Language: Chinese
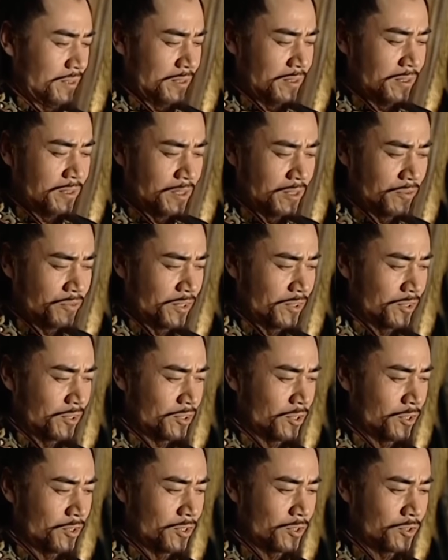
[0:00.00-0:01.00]
吕方呢
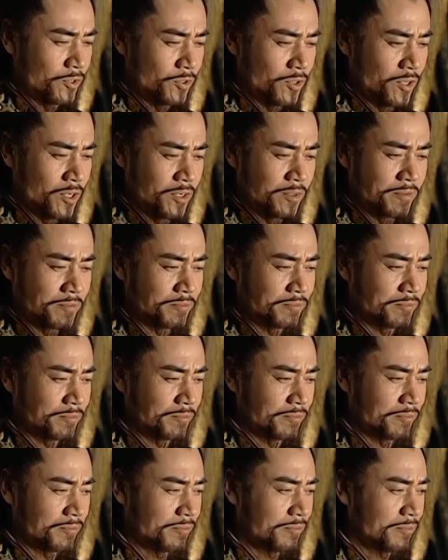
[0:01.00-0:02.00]
就凑个数，
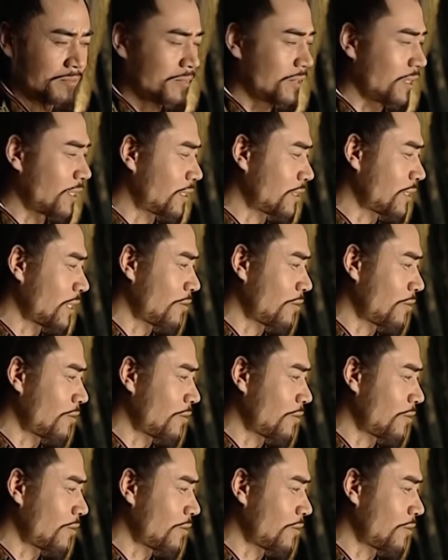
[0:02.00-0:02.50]
当个探